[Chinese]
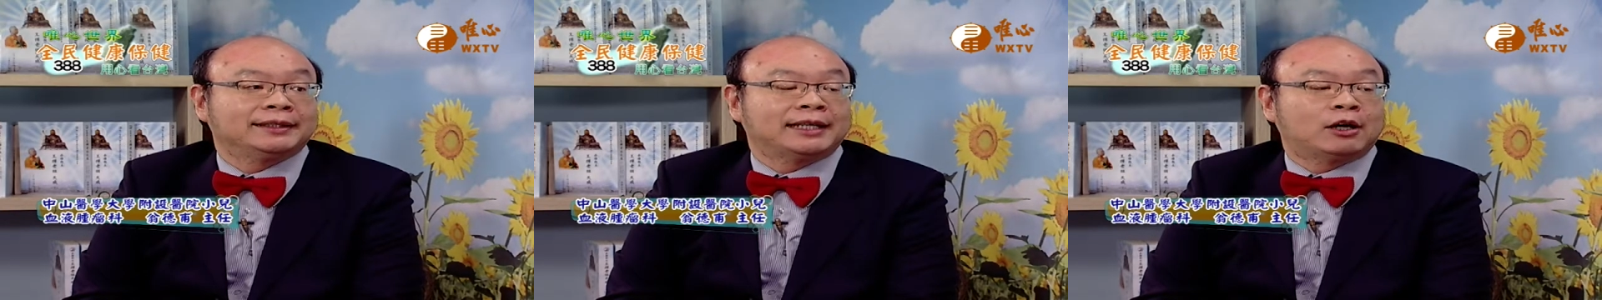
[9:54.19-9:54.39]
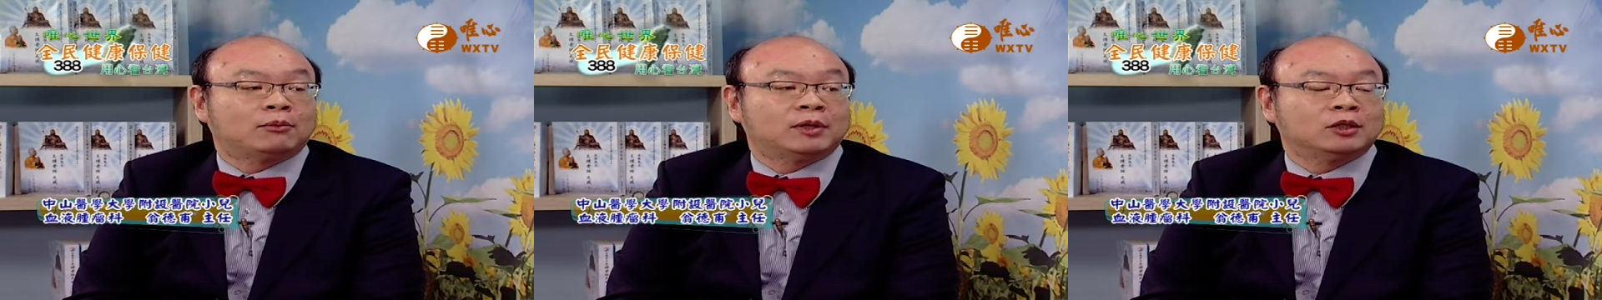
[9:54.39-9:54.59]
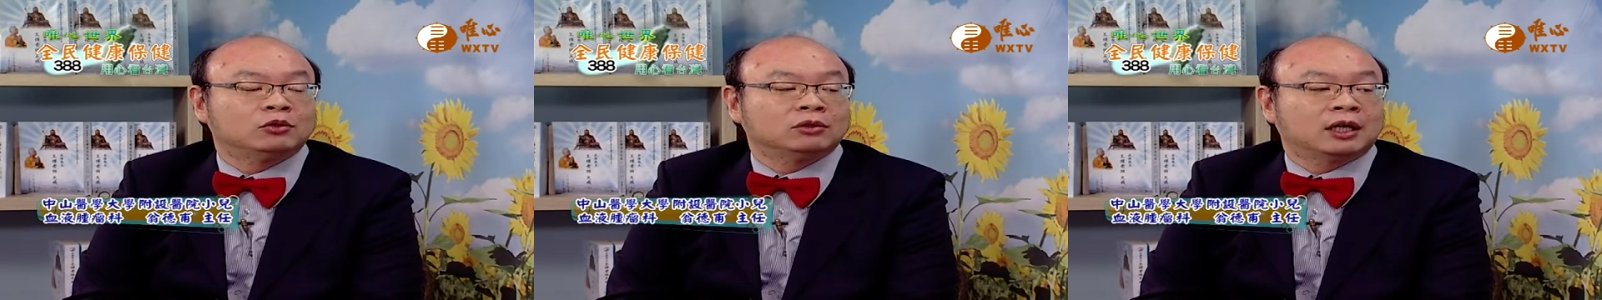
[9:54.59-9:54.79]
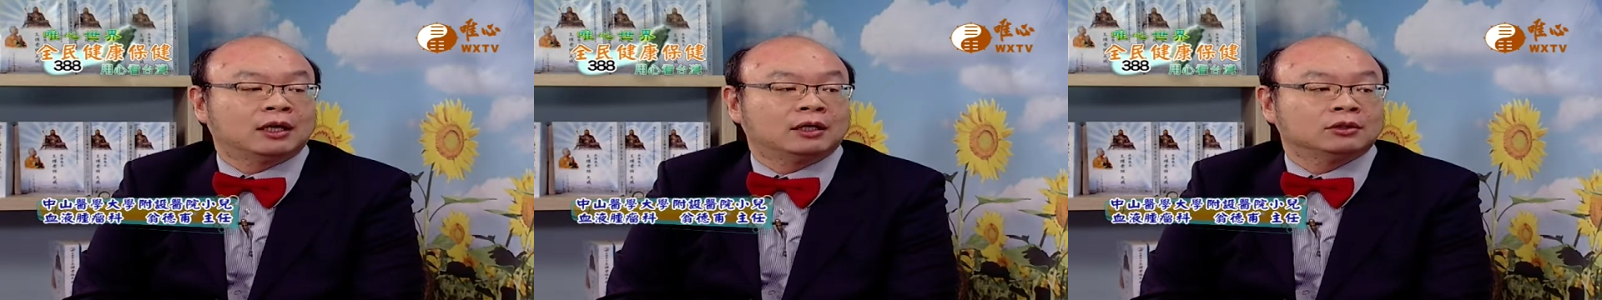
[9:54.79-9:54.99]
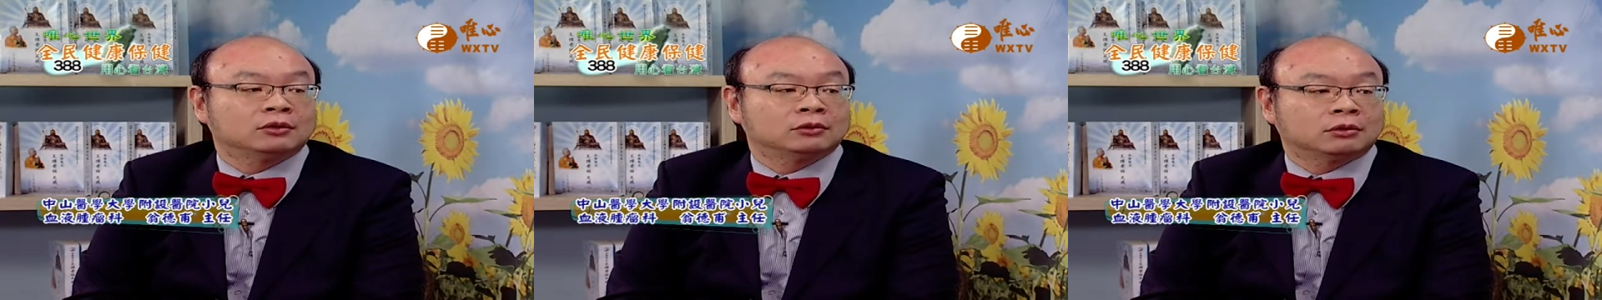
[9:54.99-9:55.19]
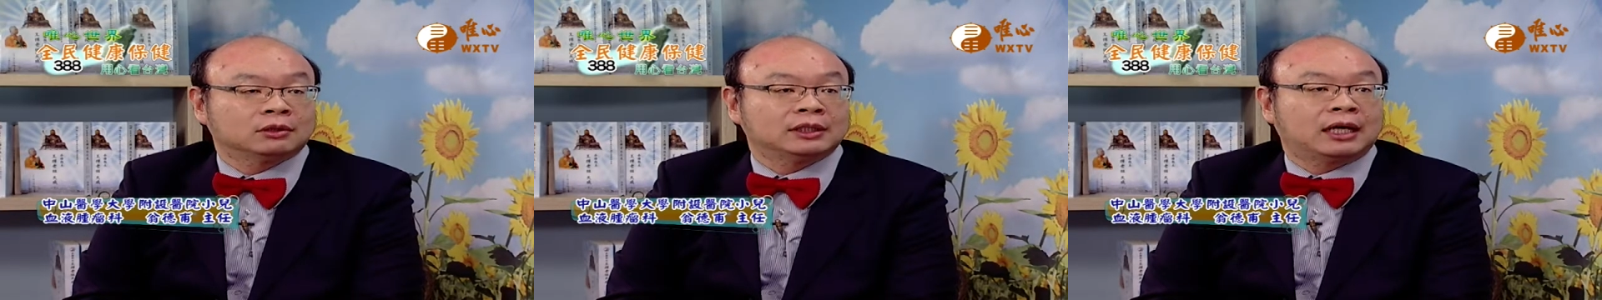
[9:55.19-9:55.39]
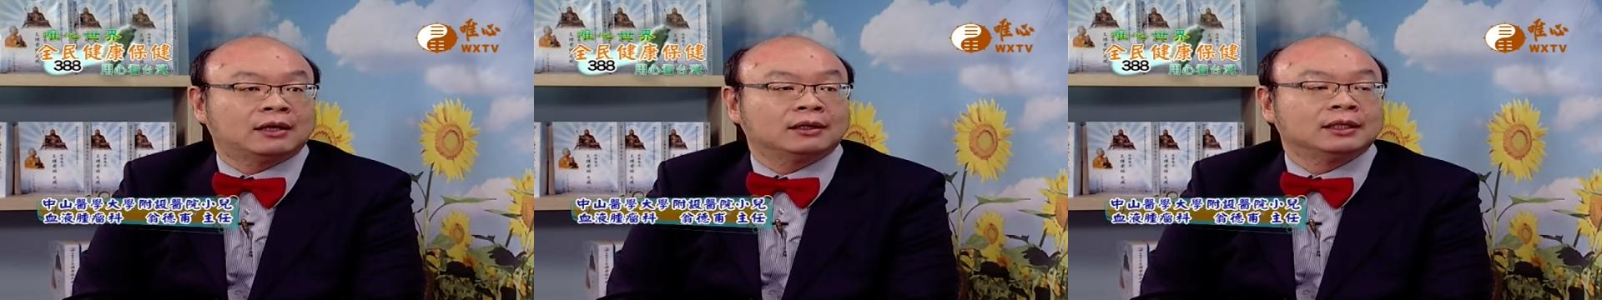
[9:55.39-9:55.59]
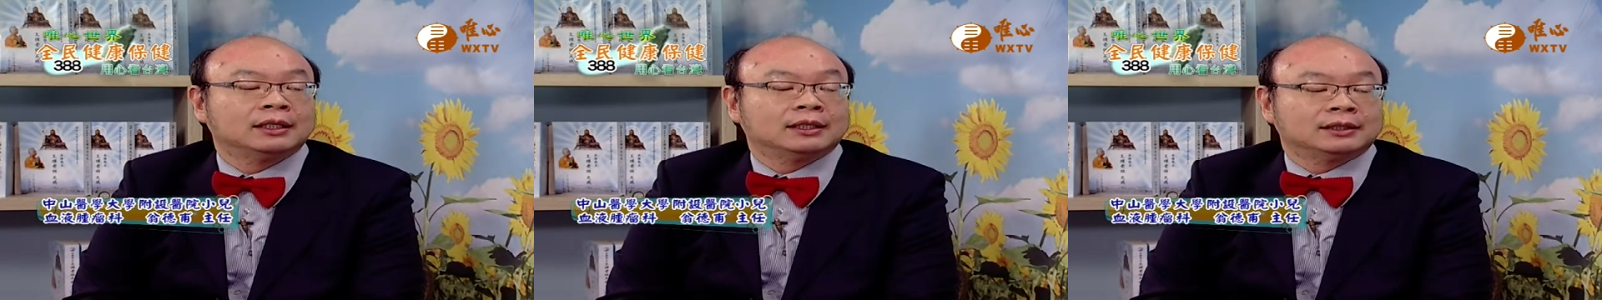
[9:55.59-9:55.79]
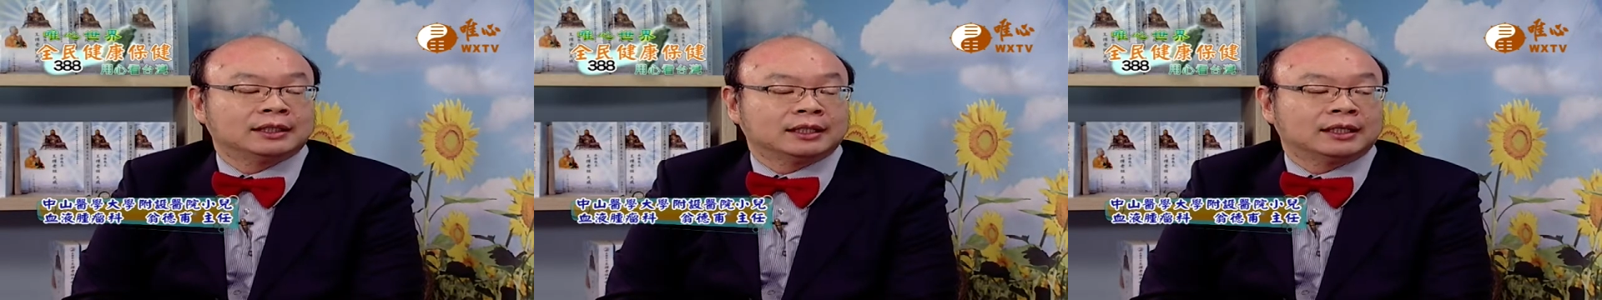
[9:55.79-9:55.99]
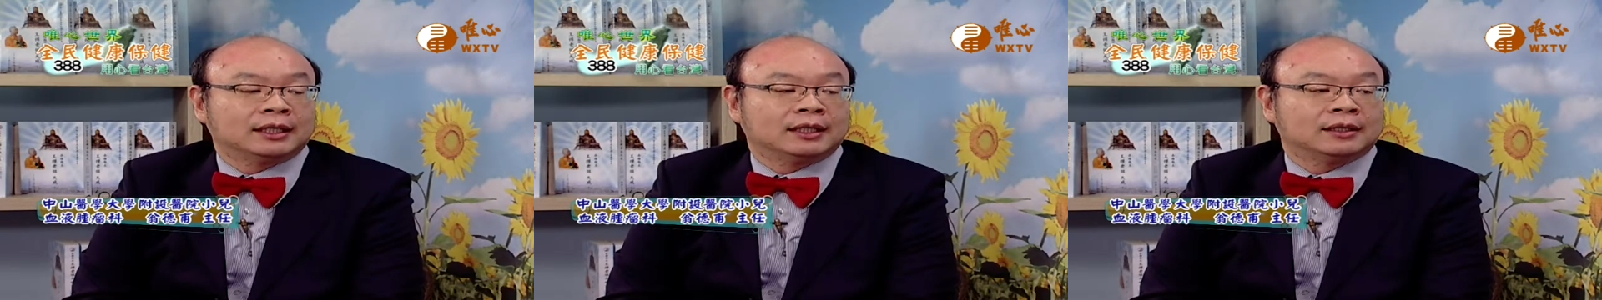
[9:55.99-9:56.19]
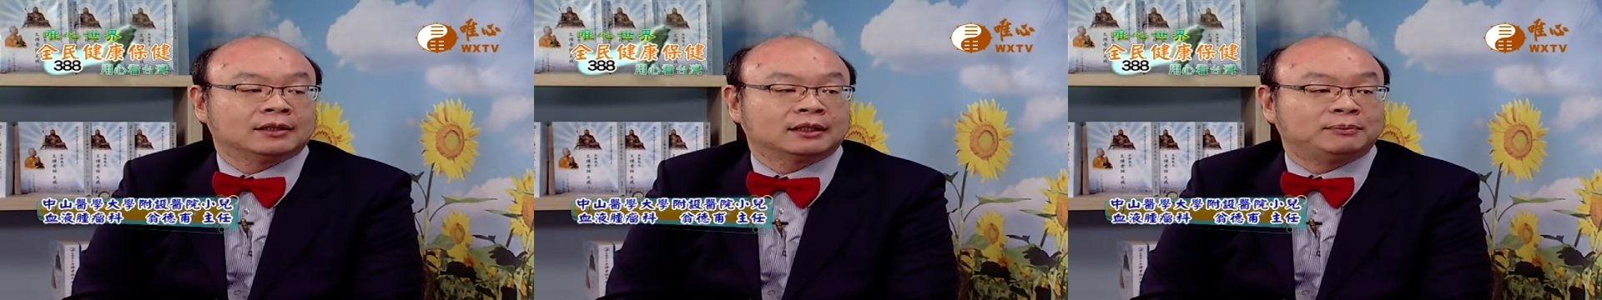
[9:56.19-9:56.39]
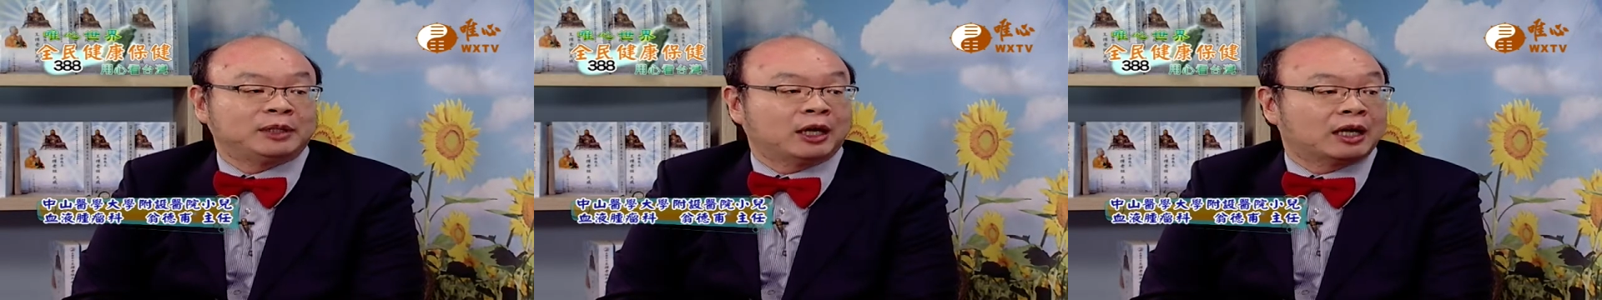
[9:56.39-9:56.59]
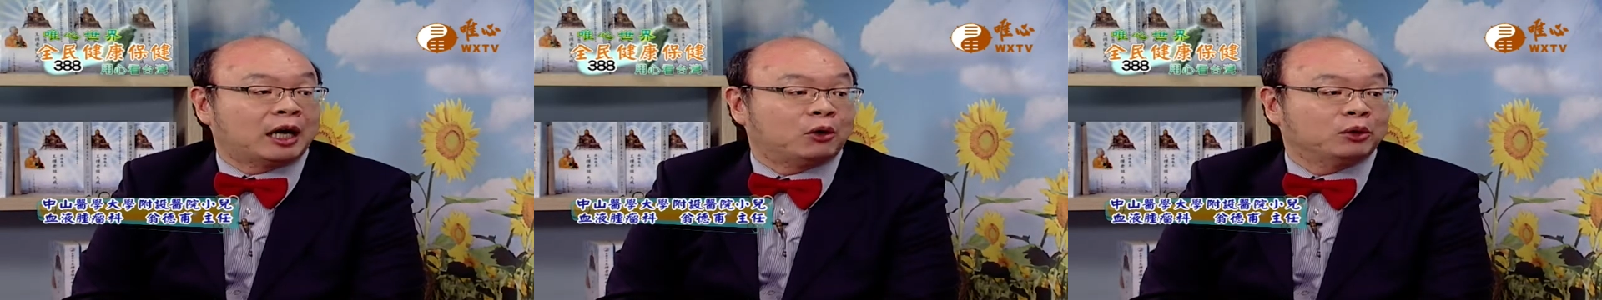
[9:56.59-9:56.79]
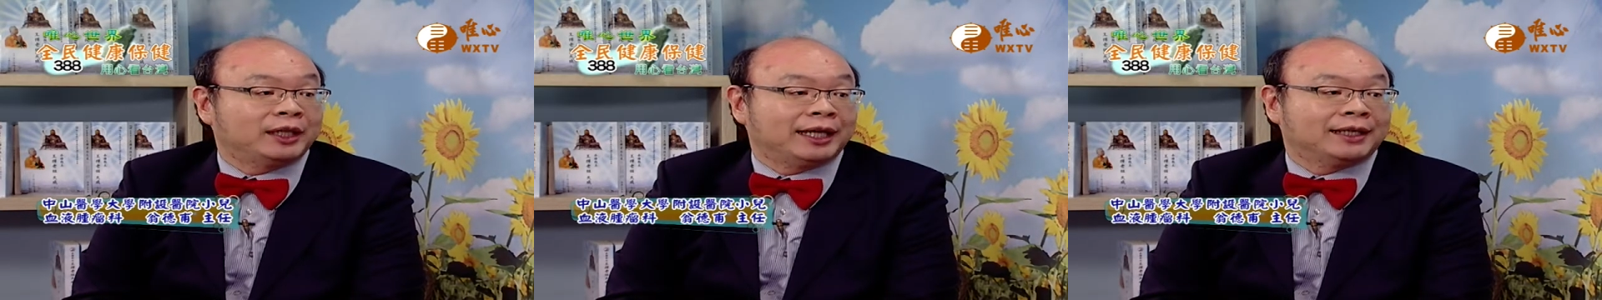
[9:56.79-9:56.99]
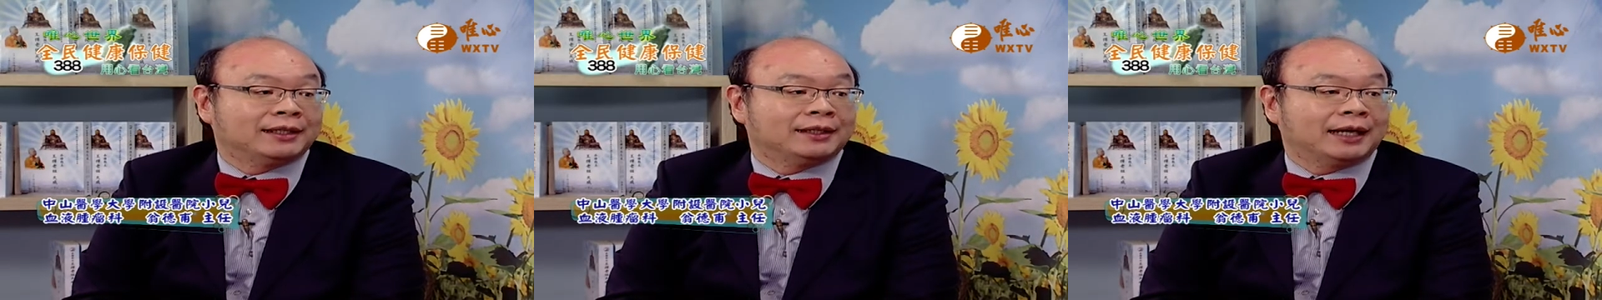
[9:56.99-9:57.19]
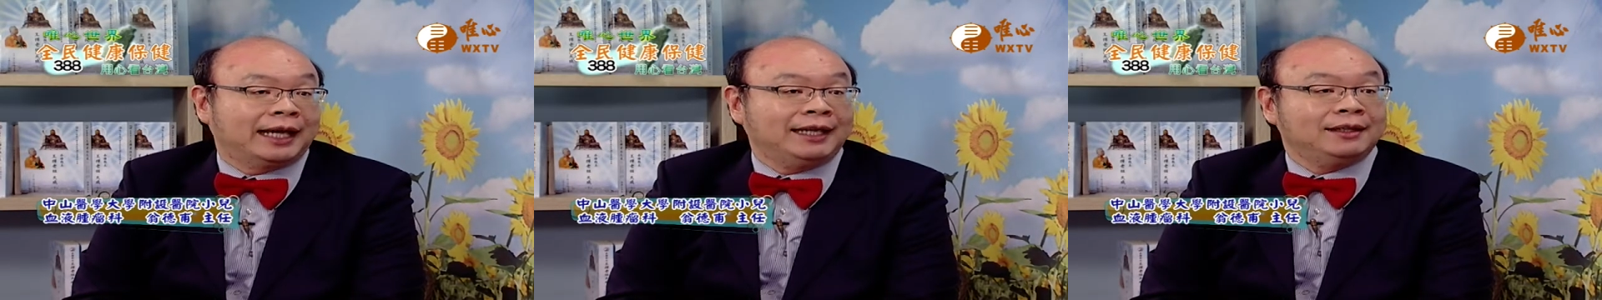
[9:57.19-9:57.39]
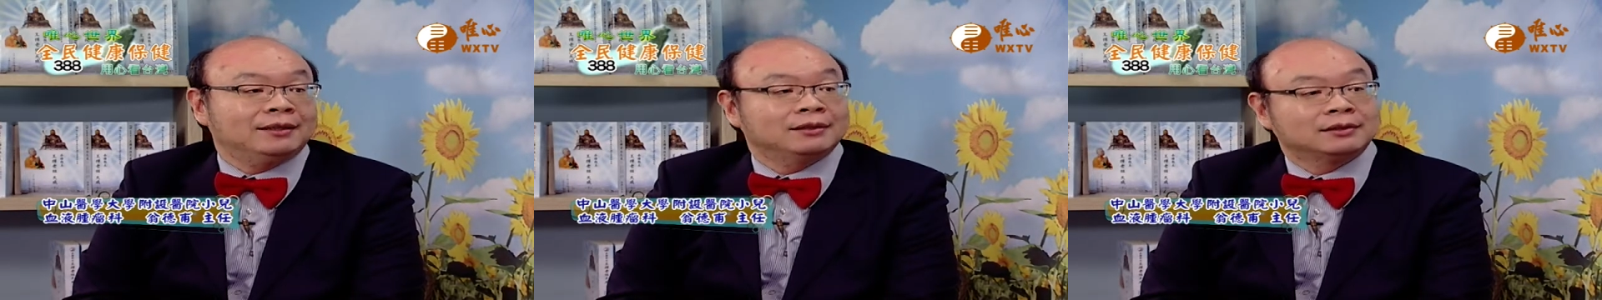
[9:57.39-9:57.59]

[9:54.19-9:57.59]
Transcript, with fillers: 那我们如果抽到这个比较高点，哎，